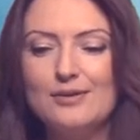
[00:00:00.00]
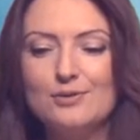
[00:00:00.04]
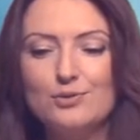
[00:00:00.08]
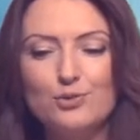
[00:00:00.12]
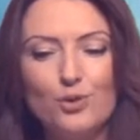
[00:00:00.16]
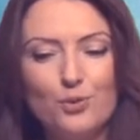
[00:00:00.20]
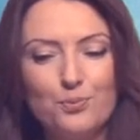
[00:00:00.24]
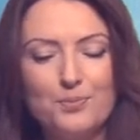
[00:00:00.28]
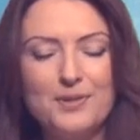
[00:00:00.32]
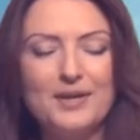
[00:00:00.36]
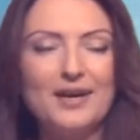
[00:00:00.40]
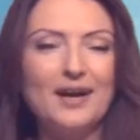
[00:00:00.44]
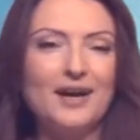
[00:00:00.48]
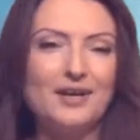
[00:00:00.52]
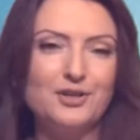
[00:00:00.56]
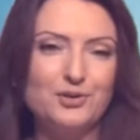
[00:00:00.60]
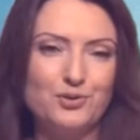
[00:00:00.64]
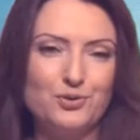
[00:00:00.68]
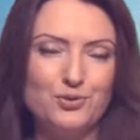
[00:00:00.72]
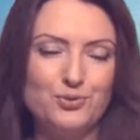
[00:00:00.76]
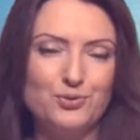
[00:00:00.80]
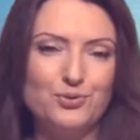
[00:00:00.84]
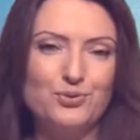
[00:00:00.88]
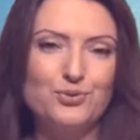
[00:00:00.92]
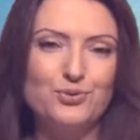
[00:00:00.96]
Son birkaç
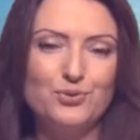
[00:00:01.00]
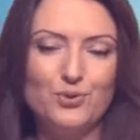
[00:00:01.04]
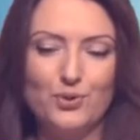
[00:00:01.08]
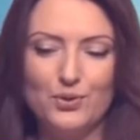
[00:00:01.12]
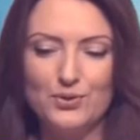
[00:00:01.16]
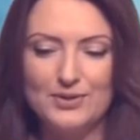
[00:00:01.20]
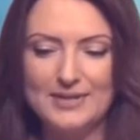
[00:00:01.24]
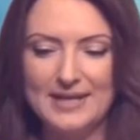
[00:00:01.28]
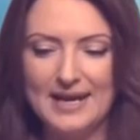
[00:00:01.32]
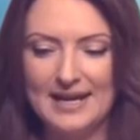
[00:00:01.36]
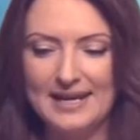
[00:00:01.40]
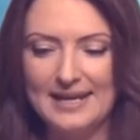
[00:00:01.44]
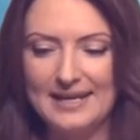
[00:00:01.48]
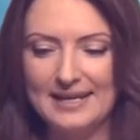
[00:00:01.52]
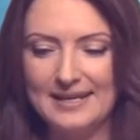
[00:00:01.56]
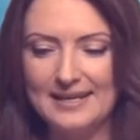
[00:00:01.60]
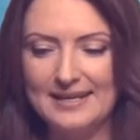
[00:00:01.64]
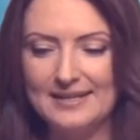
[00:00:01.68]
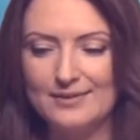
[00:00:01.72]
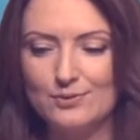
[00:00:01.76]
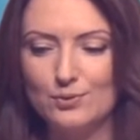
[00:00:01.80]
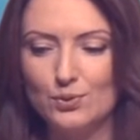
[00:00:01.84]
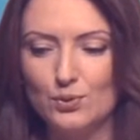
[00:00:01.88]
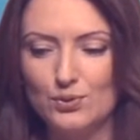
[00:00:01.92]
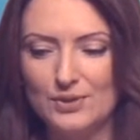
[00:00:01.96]
gündür
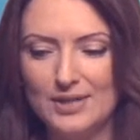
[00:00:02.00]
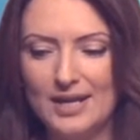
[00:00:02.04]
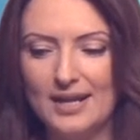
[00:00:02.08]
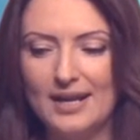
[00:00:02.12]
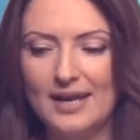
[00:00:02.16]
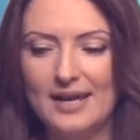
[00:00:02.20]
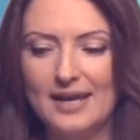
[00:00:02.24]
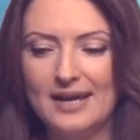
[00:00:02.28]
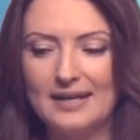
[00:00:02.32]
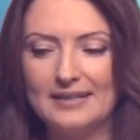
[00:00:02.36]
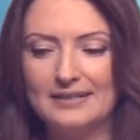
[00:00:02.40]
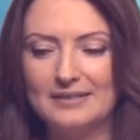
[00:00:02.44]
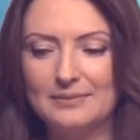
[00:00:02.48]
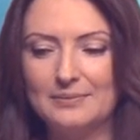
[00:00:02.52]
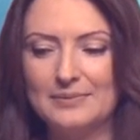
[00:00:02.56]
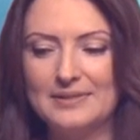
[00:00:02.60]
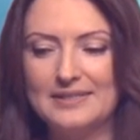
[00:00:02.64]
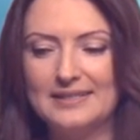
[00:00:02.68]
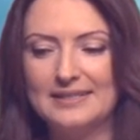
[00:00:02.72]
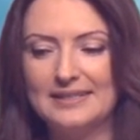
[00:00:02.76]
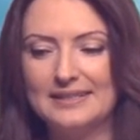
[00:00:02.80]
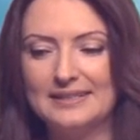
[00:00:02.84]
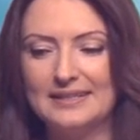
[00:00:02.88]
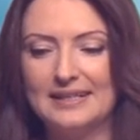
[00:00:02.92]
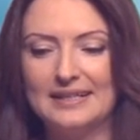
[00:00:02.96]
özellikle sosyal
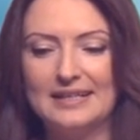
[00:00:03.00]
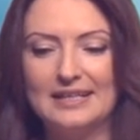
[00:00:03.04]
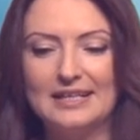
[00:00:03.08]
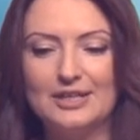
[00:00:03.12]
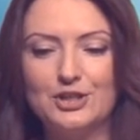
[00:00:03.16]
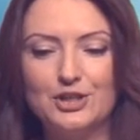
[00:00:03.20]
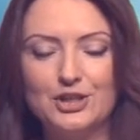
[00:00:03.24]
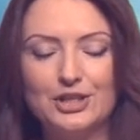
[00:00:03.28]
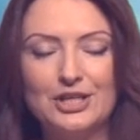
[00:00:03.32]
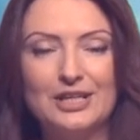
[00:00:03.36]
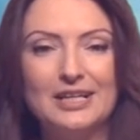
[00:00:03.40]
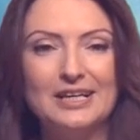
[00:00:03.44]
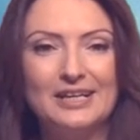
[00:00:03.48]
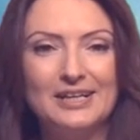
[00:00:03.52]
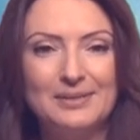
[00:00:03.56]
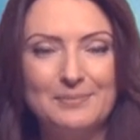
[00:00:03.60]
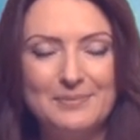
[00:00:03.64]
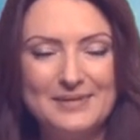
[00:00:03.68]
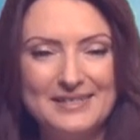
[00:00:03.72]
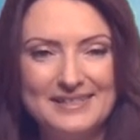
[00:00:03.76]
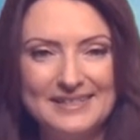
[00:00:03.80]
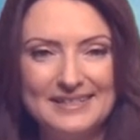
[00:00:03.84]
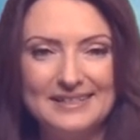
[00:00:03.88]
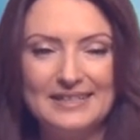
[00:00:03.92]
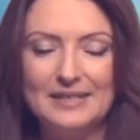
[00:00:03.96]
hayatımızda da
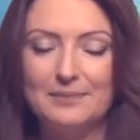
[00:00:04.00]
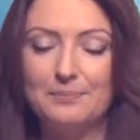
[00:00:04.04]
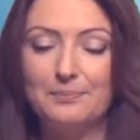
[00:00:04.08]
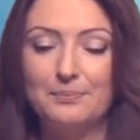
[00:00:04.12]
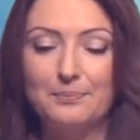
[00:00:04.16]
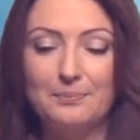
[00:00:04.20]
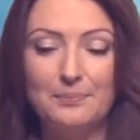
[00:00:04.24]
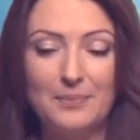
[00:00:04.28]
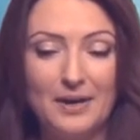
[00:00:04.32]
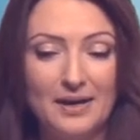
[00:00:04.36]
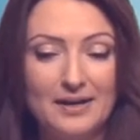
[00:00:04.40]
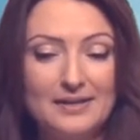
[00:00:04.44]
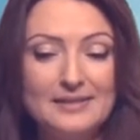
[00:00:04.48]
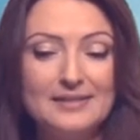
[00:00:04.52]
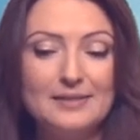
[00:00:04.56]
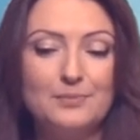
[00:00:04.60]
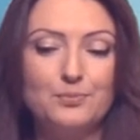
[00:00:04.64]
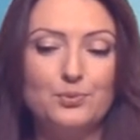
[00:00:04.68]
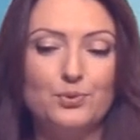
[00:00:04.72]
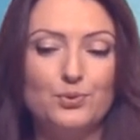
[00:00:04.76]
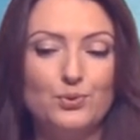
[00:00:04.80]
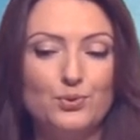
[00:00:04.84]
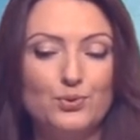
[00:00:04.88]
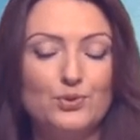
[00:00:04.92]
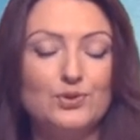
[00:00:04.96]
ilişkilerimizde de bazı
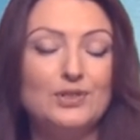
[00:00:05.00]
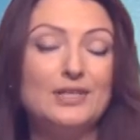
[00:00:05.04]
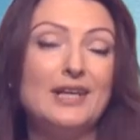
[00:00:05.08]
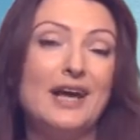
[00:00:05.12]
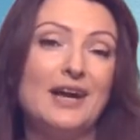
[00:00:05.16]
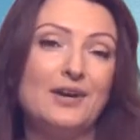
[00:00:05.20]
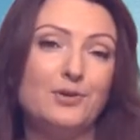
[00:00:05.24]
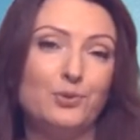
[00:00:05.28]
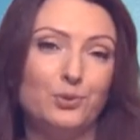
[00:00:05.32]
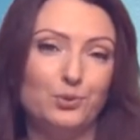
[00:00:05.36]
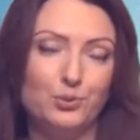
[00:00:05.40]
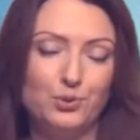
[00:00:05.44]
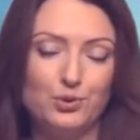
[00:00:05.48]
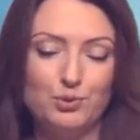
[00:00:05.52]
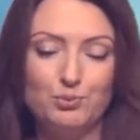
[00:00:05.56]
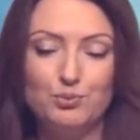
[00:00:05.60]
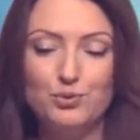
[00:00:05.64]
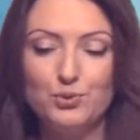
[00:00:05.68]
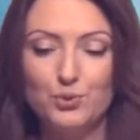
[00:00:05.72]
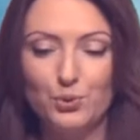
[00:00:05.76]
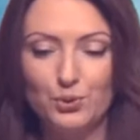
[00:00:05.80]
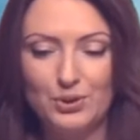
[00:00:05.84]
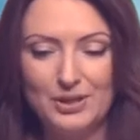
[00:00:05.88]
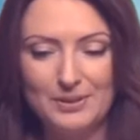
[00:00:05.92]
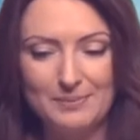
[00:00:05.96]
pürüzler
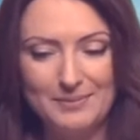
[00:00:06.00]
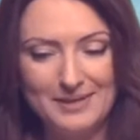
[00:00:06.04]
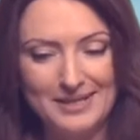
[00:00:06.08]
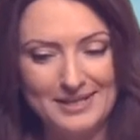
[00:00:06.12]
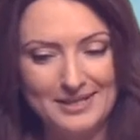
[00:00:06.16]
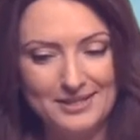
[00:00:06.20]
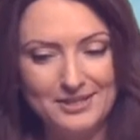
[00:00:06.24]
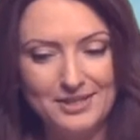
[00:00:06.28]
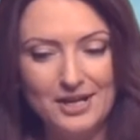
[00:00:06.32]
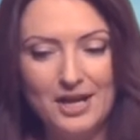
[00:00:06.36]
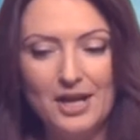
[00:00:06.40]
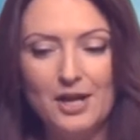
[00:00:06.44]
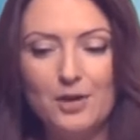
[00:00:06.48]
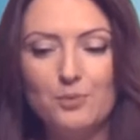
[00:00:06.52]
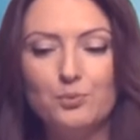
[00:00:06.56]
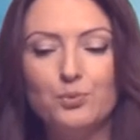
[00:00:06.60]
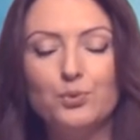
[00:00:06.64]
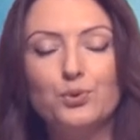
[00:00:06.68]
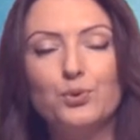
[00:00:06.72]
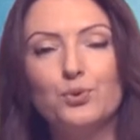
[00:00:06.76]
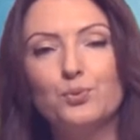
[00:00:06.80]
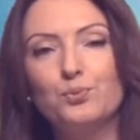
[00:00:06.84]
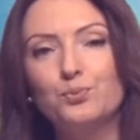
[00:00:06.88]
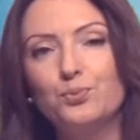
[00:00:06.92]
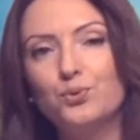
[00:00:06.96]
oluşmuş olabilir.
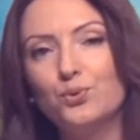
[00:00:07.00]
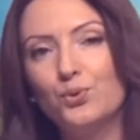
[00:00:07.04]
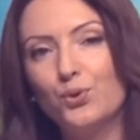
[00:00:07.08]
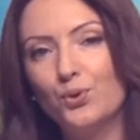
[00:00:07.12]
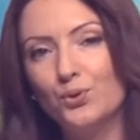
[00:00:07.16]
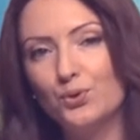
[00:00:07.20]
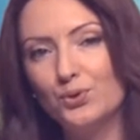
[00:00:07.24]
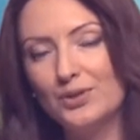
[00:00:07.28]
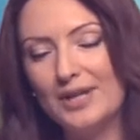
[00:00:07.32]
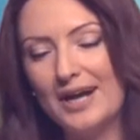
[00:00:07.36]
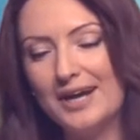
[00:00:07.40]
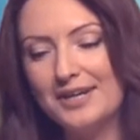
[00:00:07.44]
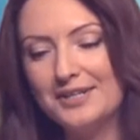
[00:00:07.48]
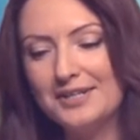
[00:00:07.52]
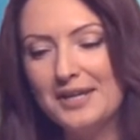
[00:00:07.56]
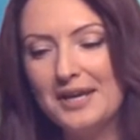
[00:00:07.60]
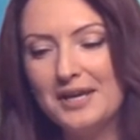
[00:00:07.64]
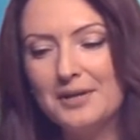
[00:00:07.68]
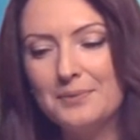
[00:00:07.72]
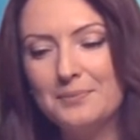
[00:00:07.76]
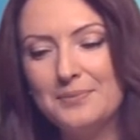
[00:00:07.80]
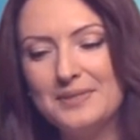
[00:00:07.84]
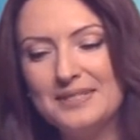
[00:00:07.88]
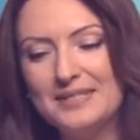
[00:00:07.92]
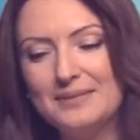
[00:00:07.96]
Bugün bu konular
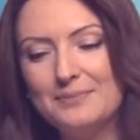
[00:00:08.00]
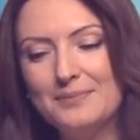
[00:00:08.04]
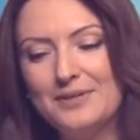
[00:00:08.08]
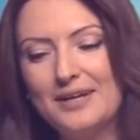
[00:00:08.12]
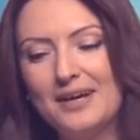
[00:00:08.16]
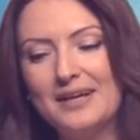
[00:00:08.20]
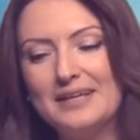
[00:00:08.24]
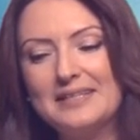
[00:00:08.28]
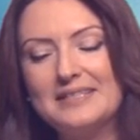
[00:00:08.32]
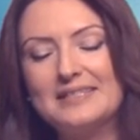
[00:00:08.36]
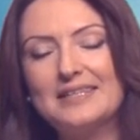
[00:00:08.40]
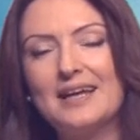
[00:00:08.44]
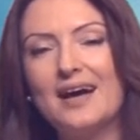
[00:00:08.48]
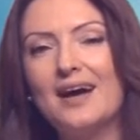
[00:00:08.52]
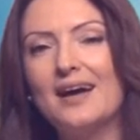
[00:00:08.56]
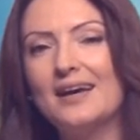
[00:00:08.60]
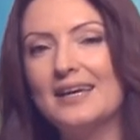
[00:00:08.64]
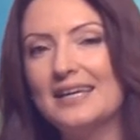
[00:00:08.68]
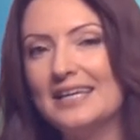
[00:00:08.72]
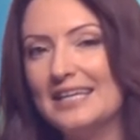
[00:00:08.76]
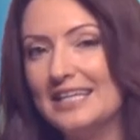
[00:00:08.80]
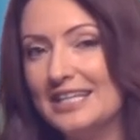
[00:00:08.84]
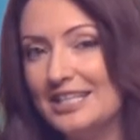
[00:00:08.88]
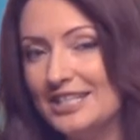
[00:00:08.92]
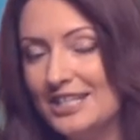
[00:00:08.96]
bizi biraz daha
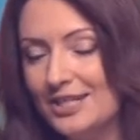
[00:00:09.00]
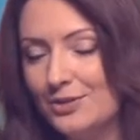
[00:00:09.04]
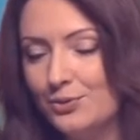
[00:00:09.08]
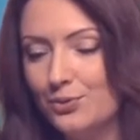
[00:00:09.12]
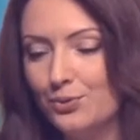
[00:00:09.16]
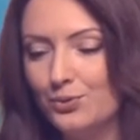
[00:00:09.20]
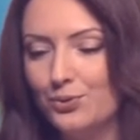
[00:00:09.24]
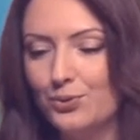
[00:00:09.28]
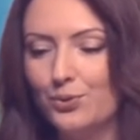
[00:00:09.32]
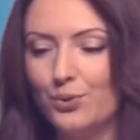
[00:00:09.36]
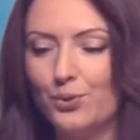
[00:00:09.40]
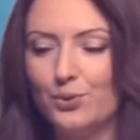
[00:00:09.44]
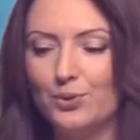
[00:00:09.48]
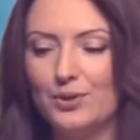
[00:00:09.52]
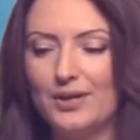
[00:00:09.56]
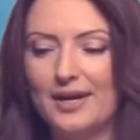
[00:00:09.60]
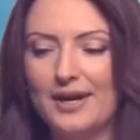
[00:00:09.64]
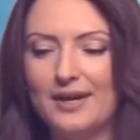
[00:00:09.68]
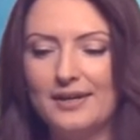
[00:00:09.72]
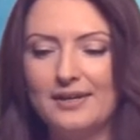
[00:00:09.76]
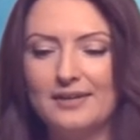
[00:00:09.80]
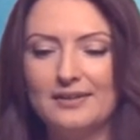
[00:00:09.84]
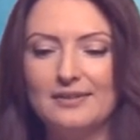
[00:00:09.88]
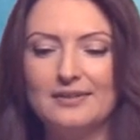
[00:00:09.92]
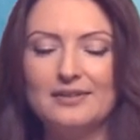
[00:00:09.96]
içe dönük
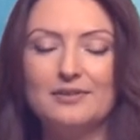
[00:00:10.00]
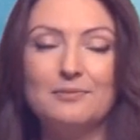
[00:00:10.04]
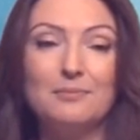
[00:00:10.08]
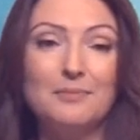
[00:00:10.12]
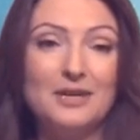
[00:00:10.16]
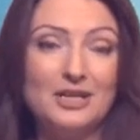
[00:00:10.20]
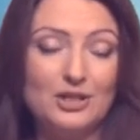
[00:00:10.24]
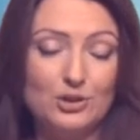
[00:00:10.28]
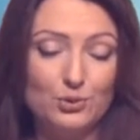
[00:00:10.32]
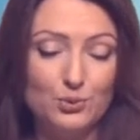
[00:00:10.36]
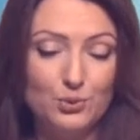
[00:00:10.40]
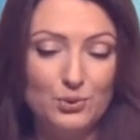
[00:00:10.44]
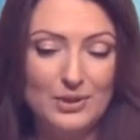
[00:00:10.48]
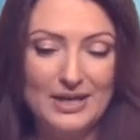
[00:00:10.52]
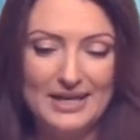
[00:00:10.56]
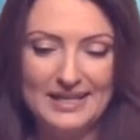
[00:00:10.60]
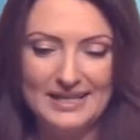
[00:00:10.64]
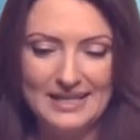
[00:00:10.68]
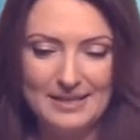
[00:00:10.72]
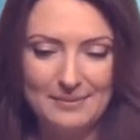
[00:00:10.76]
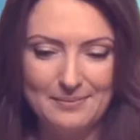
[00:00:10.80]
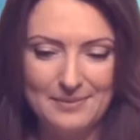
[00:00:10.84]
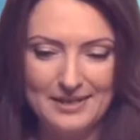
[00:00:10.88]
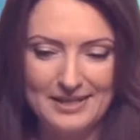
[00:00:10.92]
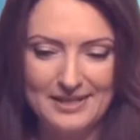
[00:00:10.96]
olarak e, meşgul
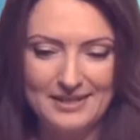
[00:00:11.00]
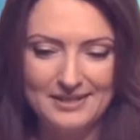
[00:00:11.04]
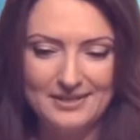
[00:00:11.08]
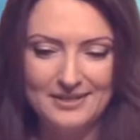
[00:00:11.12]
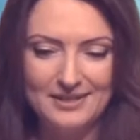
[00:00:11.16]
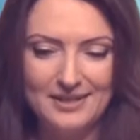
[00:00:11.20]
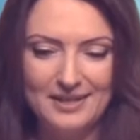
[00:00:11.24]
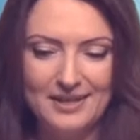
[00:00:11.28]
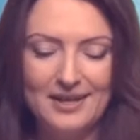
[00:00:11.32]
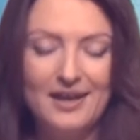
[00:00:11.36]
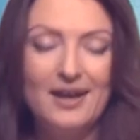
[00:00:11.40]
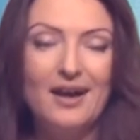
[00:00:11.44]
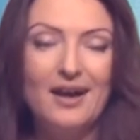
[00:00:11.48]
edebilir.